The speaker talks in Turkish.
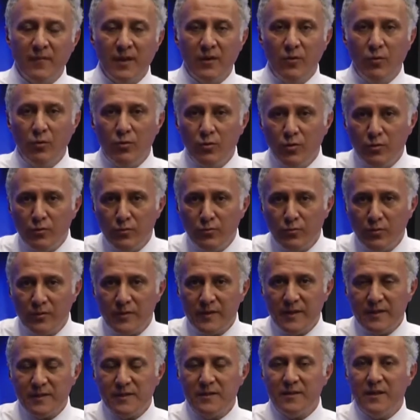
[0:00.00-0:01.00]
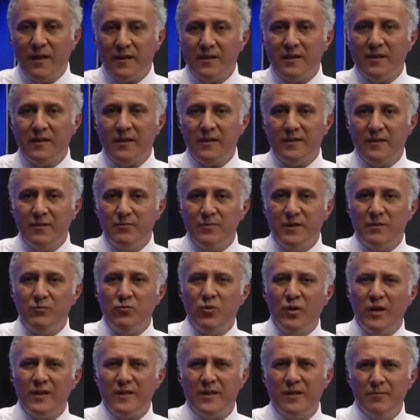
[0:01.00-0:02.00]
o konu noktasında hakikaten bir
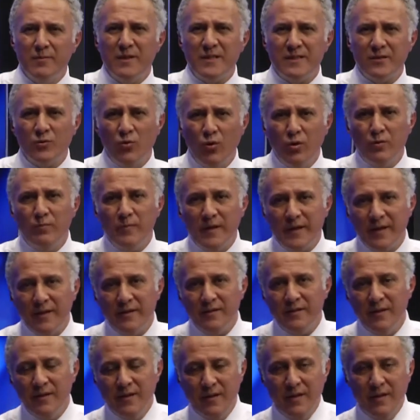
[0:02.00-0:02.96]
muhakemesi olmayan,